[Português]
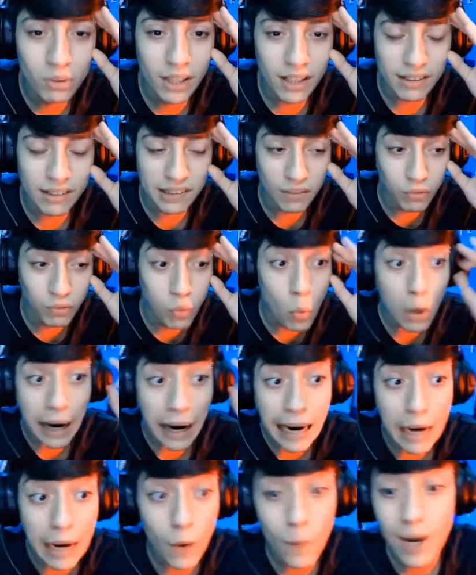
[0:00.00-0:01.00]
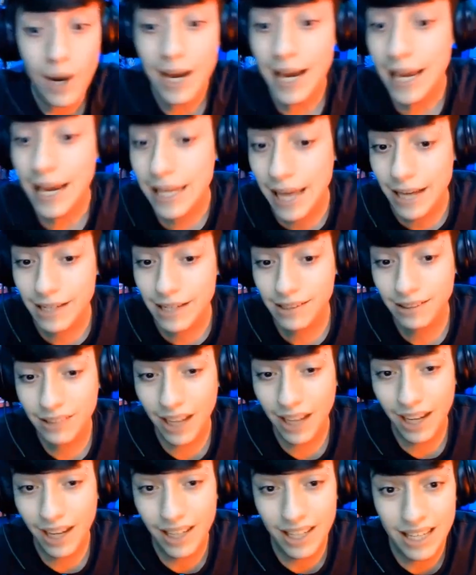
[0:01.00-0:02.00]
desse vulcão. E ele
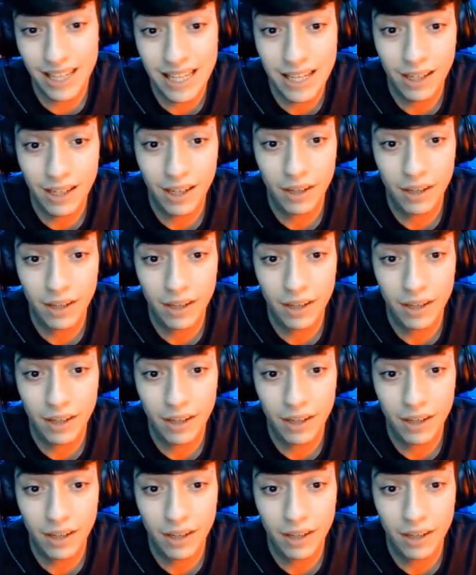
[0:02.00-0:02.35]
está em